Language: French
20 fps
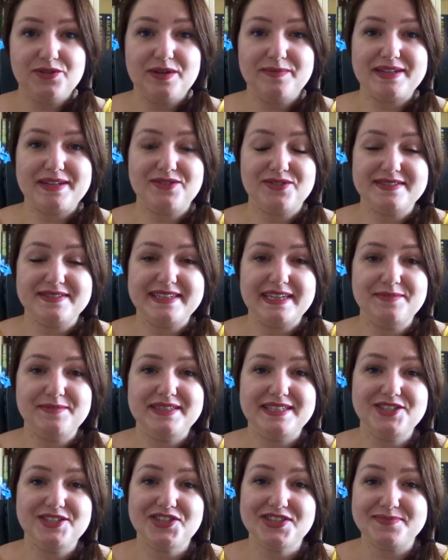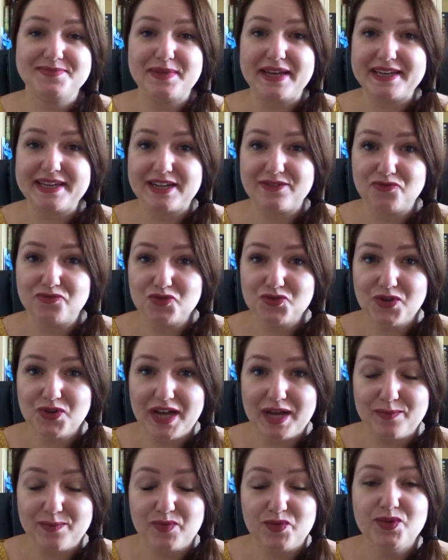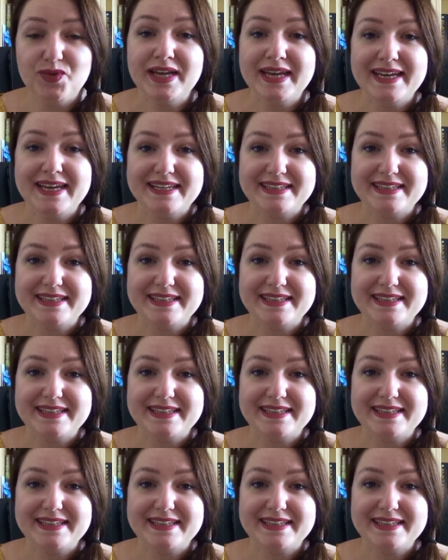est maintenant terminée, j'espère qu'elle vous aura plu.